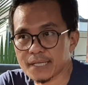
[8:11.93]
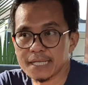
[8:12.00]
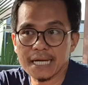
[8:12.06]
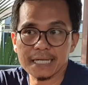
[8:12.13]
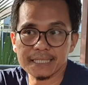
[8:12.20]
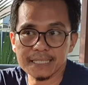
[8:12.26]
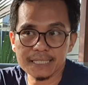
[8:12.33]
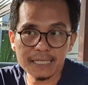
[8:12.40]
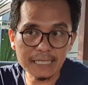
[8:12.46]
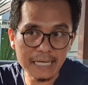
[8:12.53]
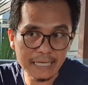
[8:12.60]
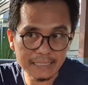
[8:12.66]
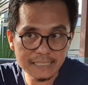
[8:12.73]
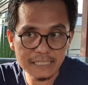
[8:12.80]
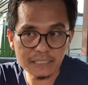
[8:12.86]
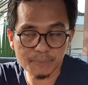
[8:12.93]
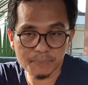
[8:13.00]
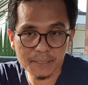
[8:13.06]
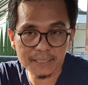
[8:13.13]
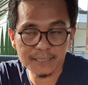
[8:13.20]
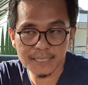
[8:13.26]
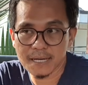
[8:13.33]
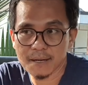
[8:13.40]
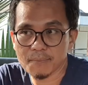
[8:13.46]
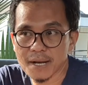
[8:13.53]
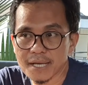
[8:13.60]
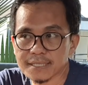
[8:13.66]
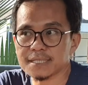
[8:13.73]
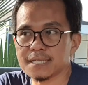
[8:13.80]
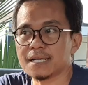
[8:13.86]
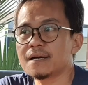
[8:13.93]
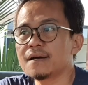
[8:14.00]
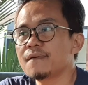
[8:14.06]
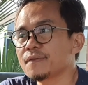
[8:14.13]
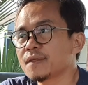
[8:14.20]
Jadi artinya ya artinya 13 belasnya